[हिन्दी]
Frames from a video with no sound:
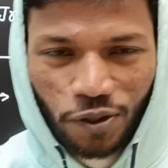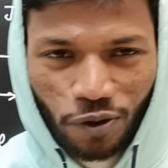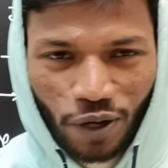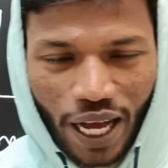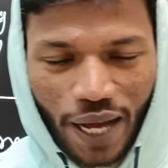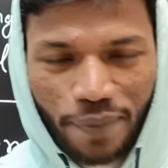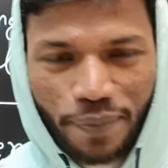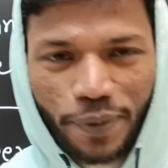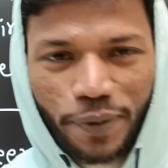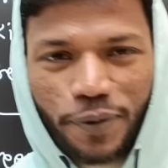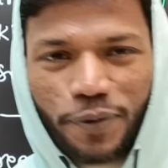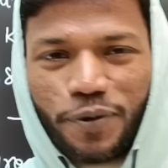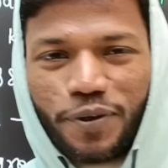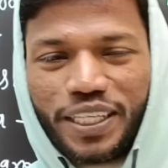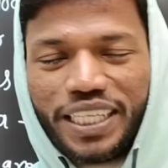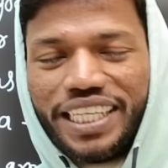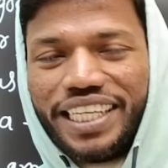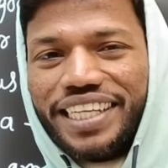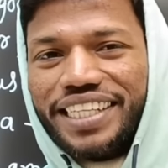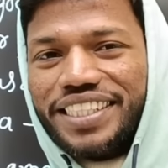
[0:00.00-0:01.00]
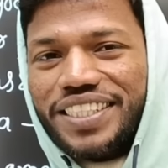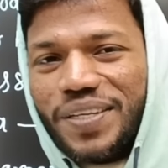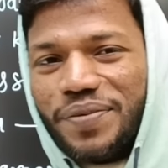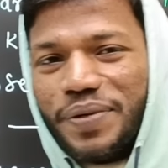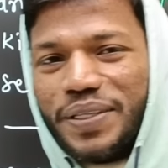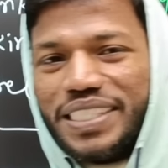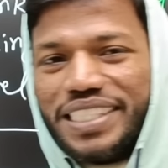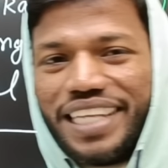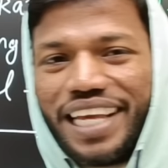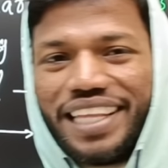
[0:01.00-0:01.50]
तो आप लोगों की एक
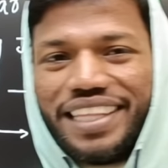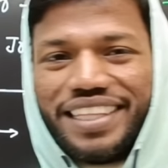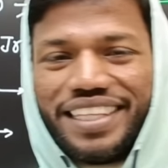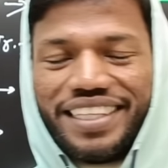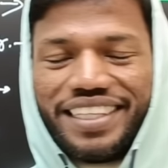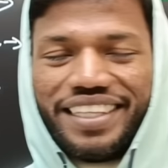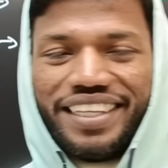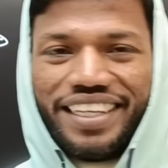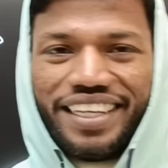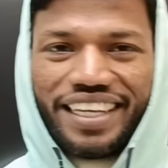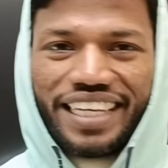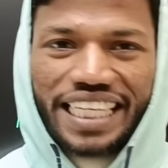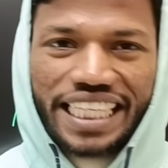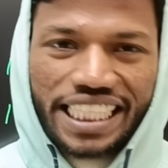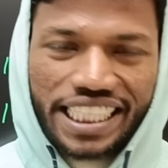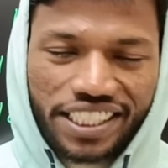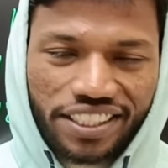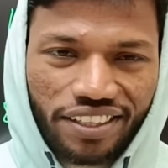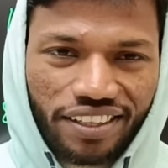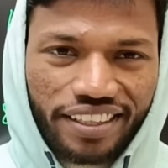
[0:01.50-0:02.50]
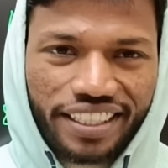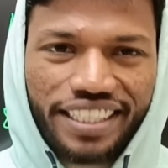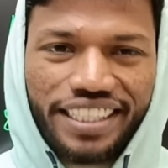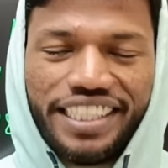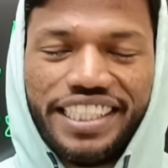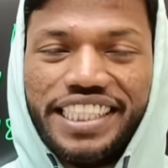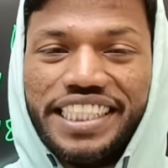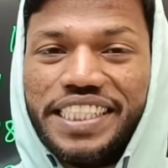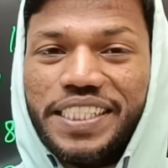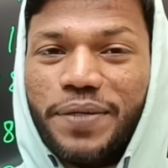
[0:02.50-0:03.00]
समस्या थी कि सर
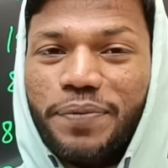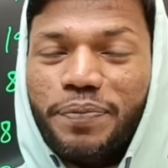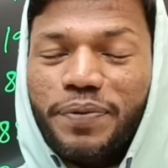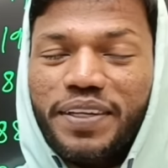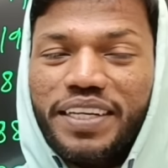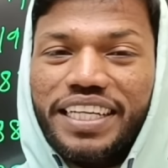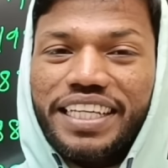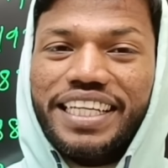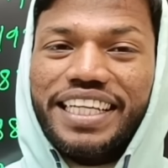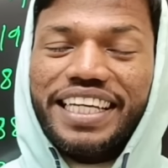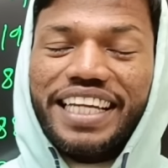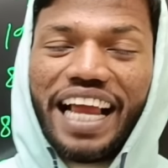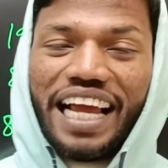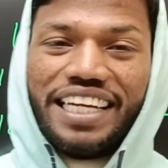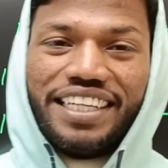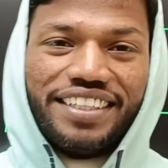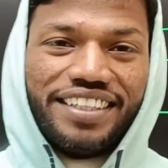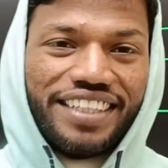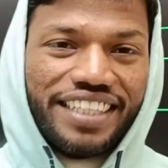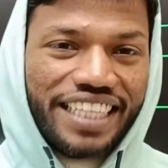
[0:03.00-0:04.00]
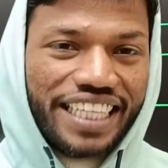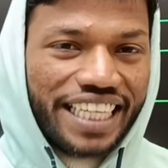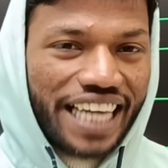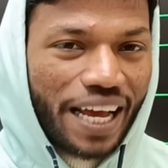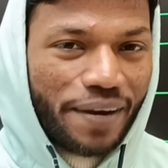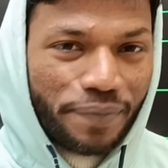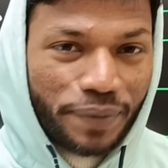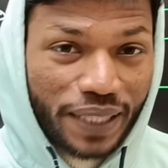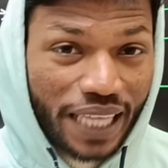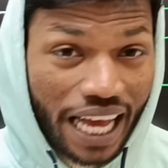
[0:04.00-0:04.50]
चैप्टर के राइटर के
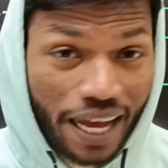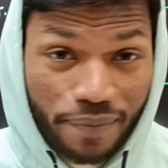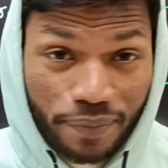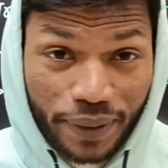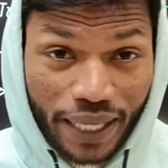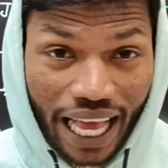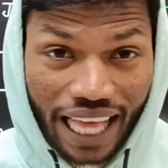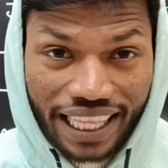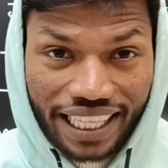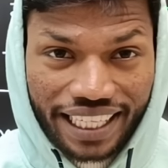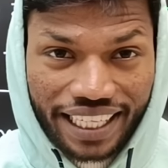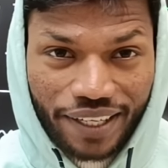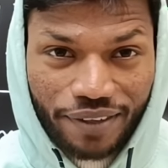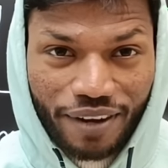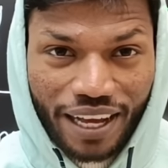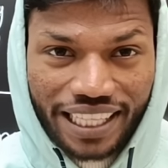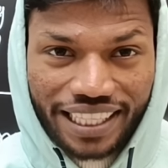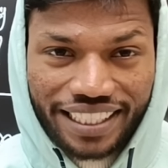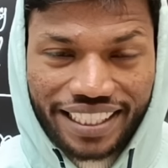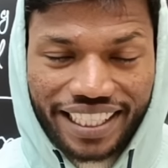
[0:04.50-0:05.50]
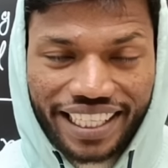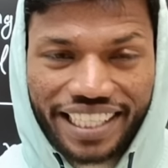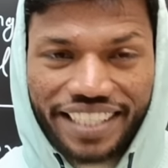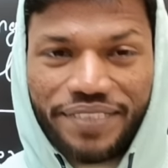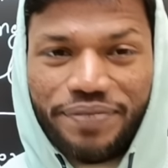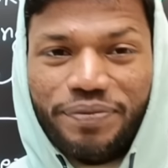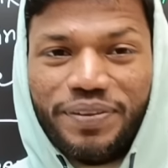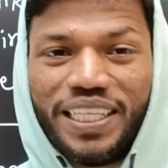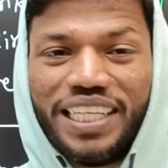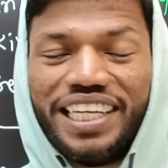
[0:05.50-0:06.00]
नाम तो आप याद करवा
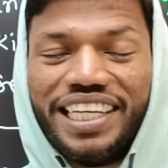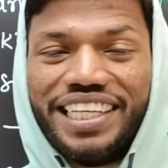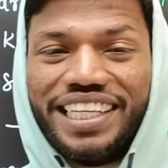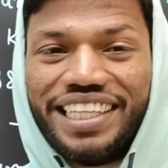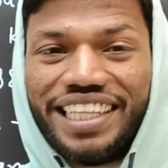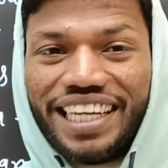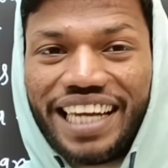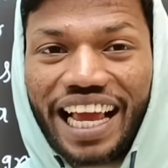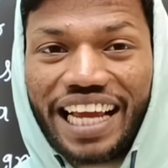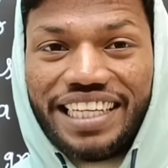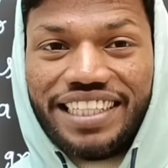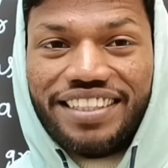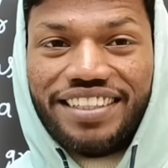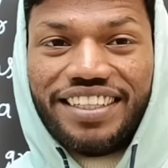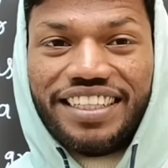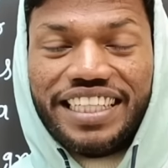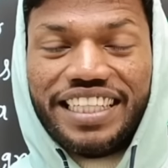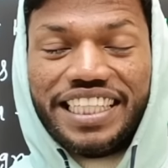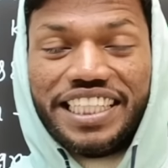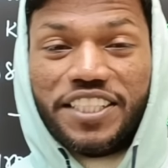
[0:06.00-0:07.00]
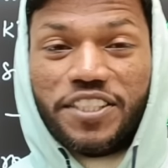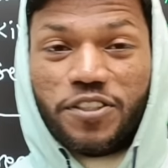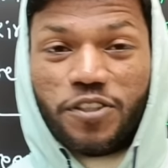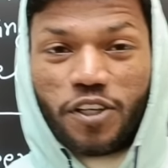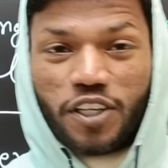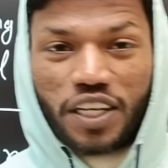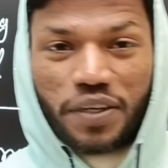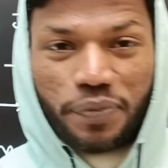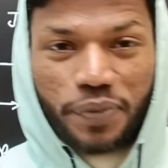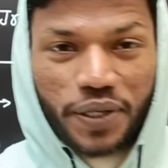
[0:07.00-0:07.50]
दिए लेकिन राइटर के
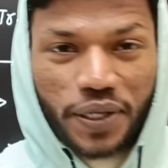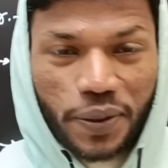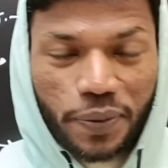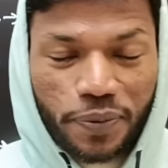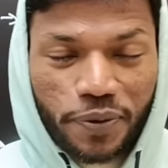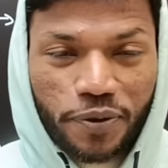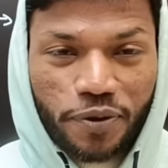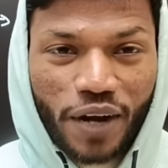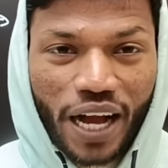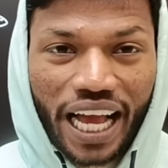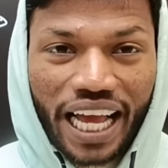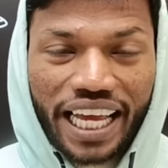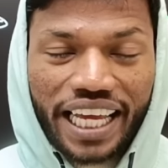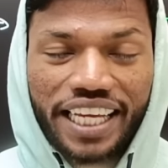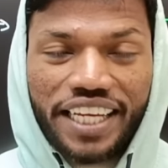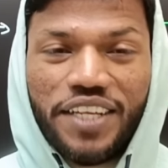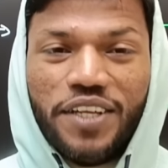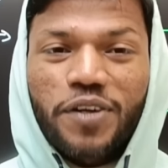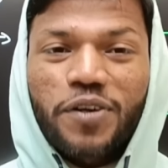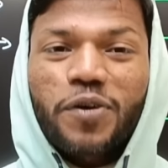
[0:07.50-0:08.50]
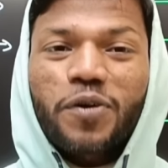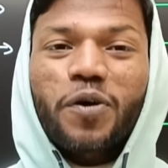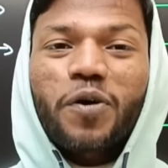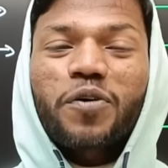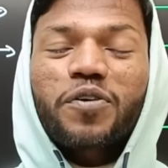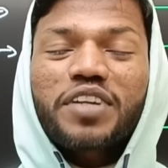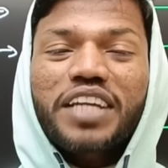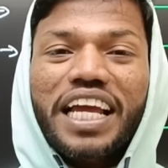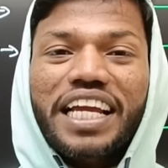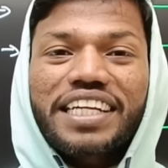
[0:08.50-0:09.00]
जन्म कब हुआ है
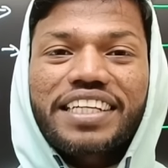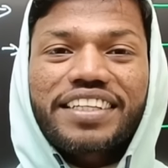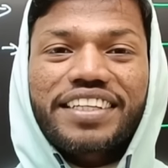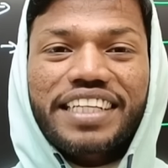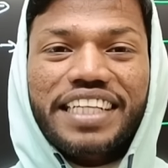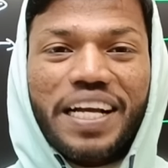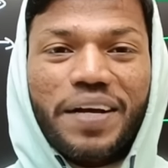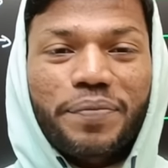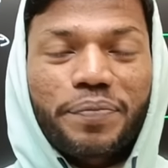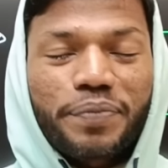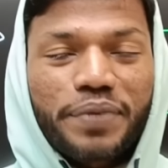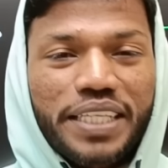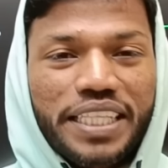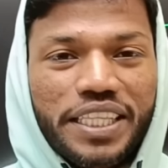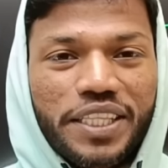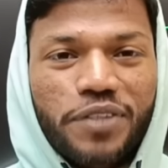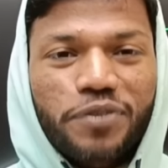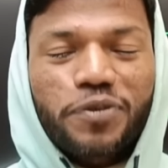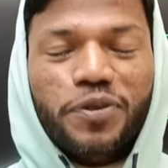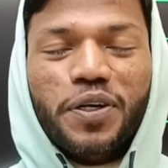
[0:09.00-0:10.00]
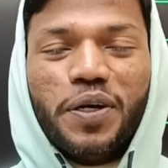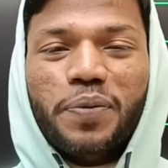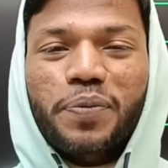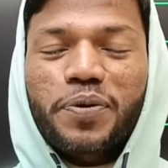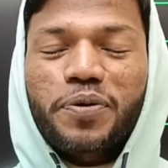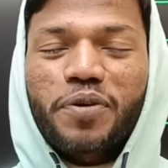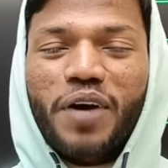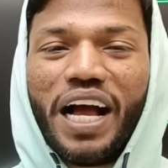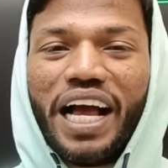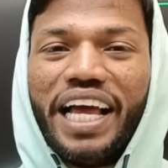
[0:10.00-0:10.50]
कौन राइटर का मृत्यु कब
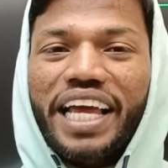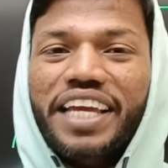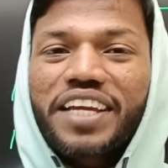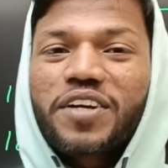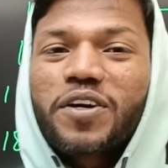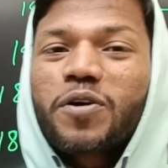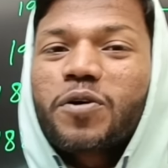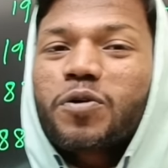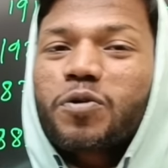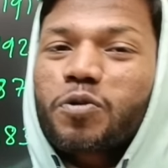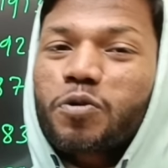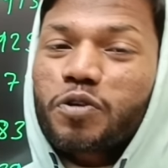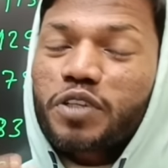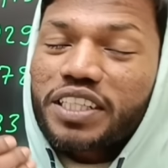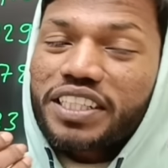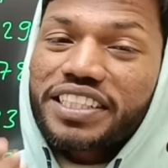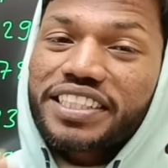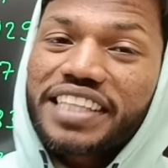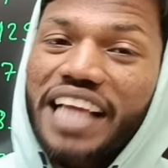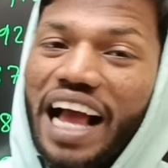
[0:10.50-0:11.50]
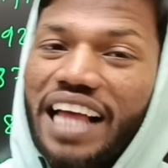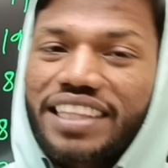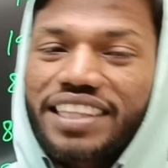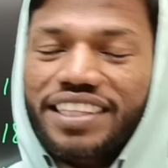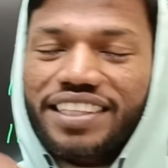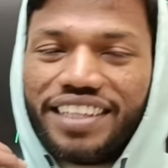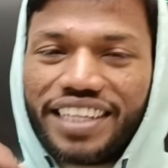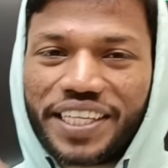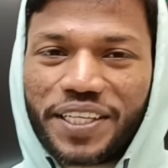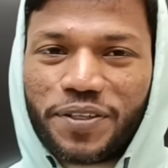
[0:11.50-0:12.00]
हुआ है वो
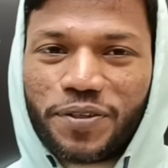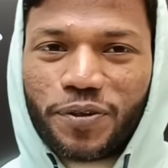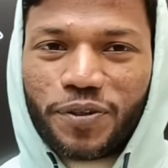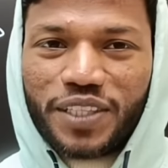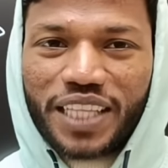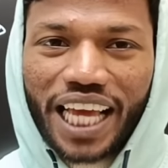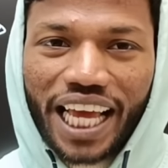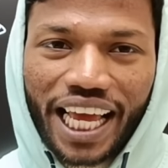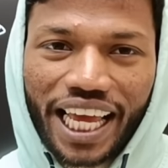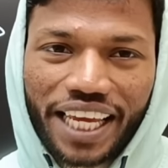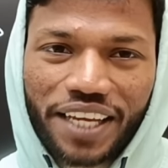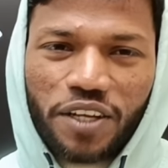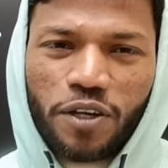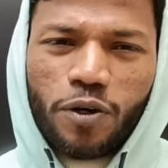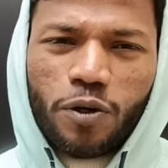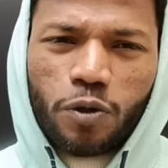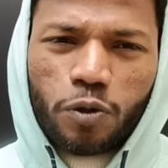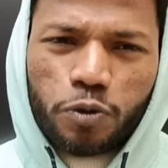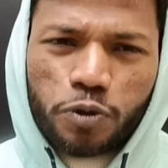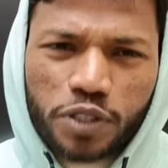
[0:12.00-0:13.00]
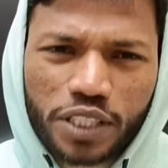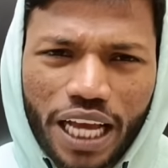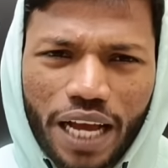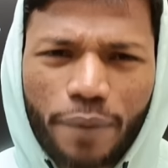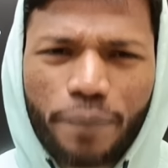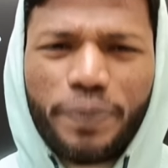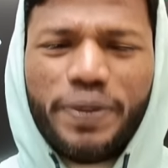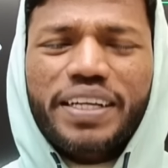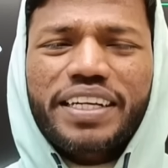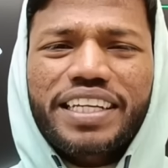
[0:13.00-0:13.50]
यादें नहीं होता है उसका
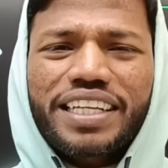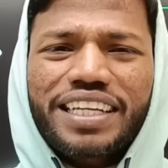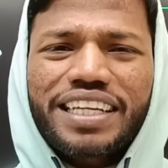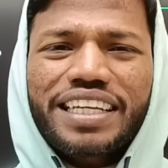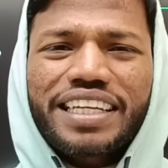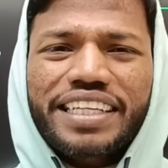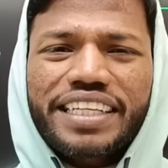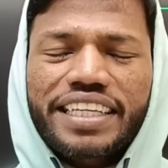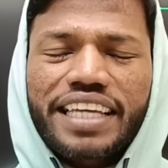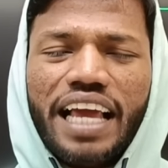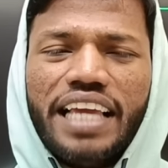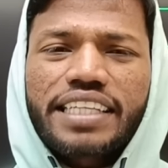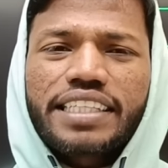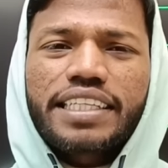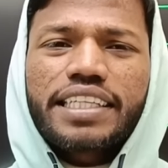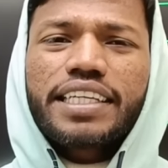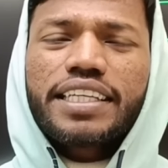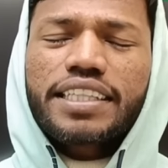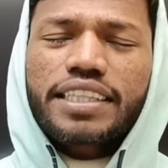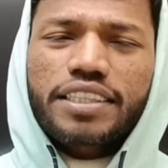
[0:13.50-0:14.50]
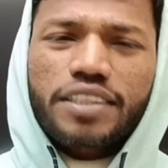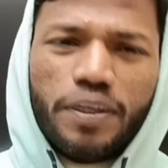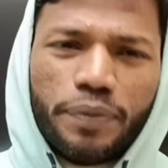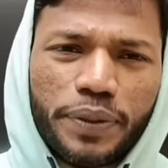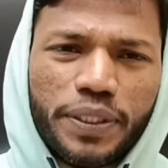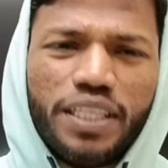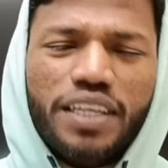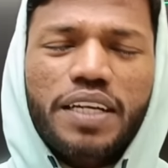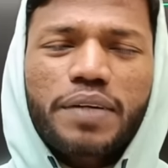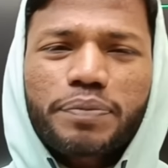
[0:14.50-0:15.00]
आप ट्रिक लेके आइए
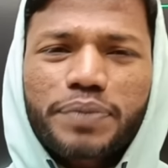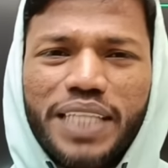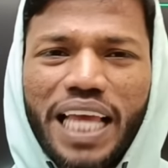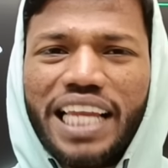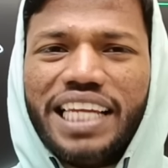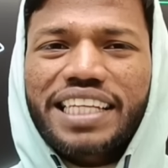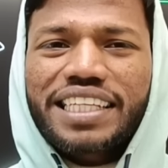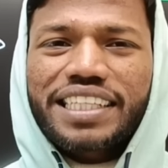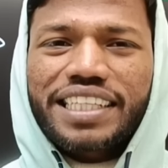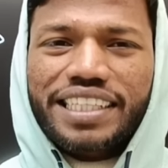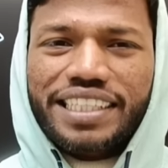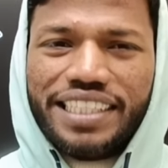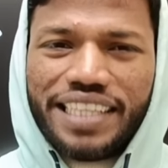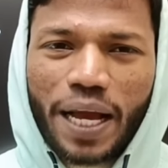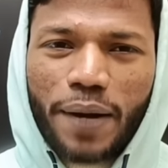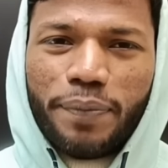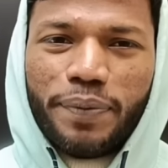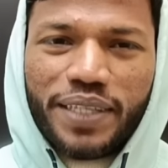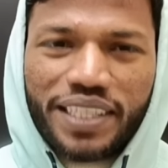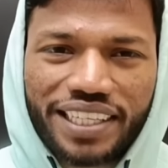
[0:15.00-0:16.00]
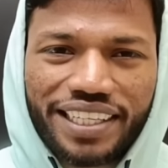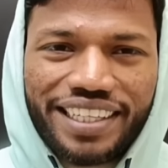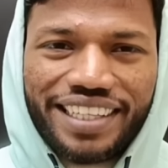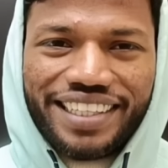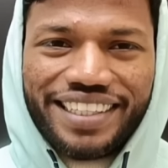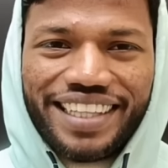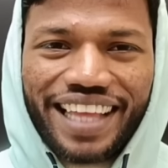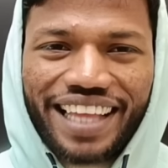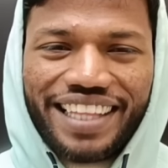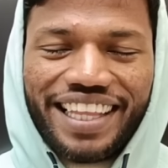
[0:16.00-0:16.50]
तब तो हम जानेंगे कि आप ट्रिक
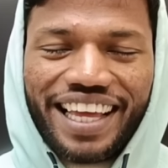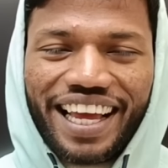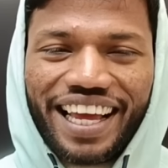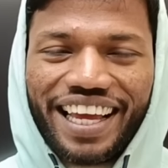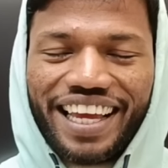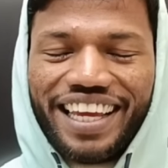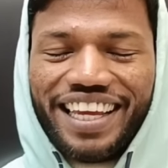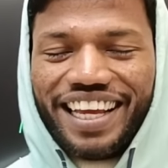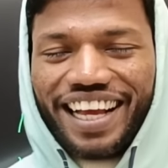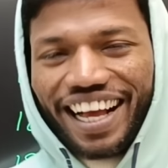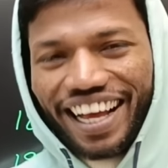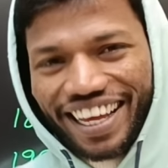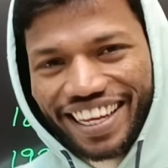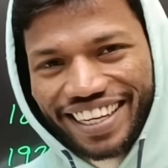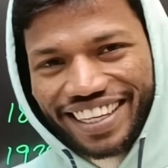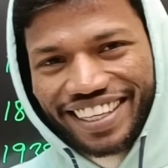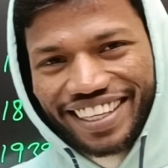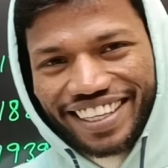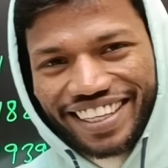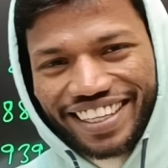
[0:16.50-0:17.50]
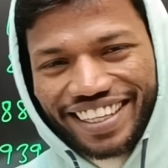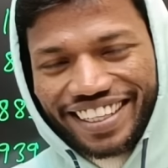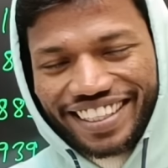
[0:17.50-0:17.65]
के दादा हैं अरे